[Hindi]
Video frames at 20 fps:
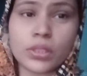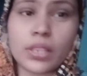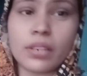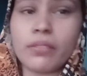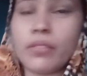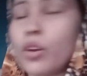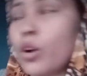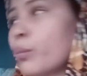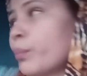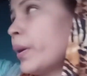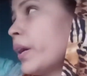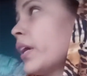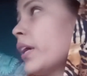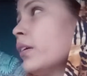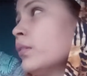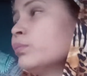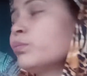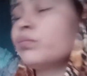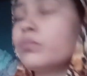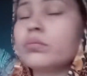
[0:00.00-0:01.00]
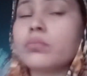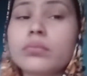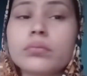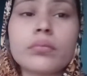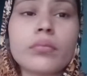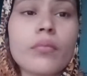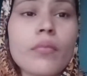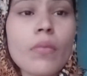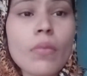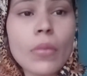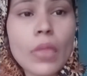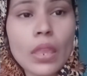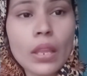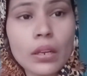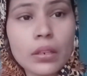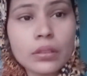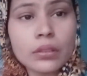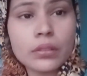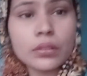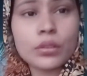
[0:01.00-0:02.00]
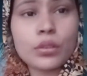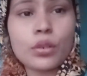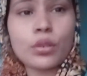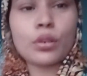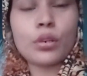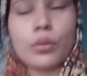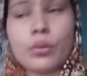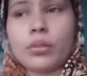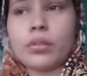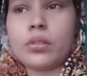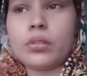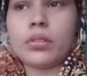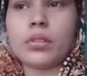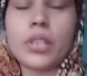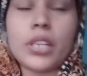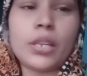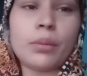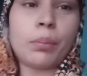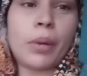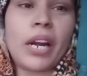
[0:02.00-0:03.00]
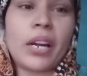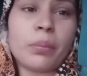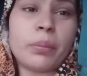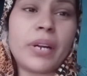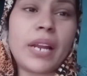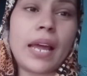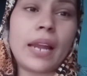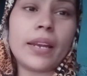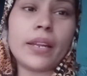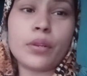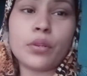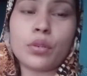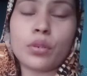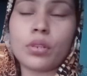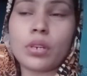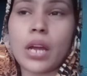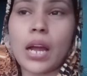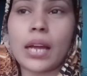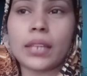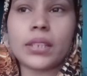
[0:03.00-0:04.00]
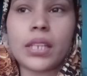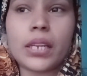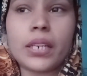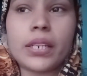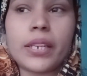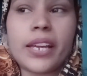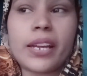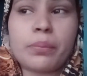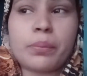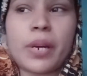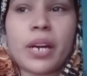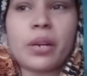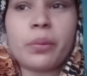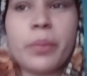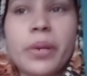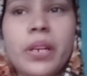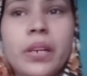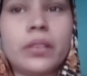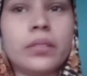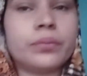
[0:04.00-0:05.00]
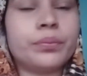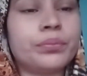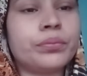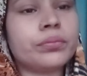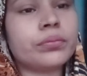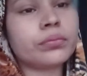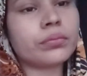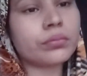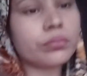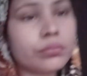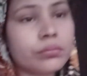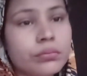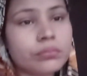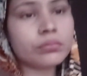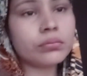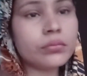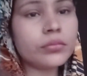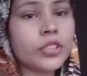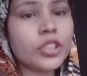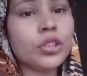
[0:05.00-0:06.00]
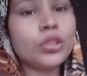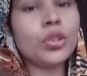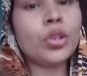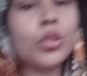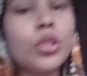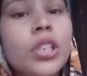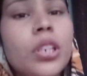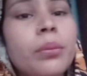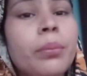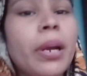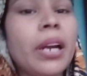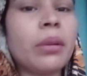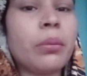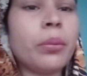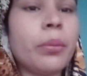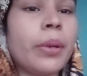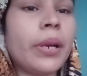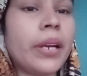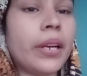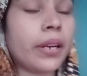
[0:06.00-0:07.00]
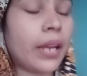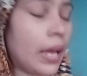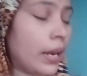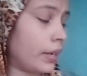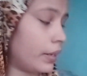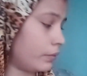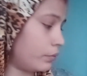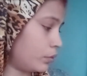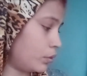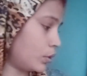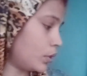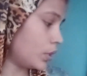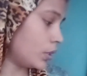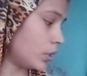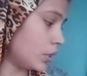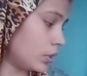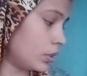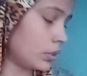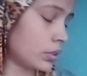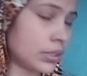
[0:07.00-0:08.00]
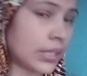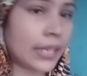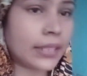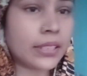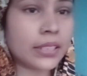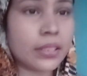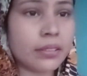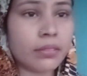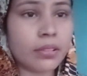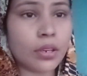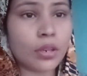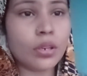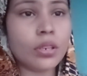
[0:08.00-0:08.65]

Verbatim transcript: ब्लॉग पड़े हैं तो तीन पार्ट में डाले हैं क्योंकि आता ही नहीं एक पार्ट में ना तो तीन पार्ट में मैंने डाले हैं वो शादी के ब्लॉग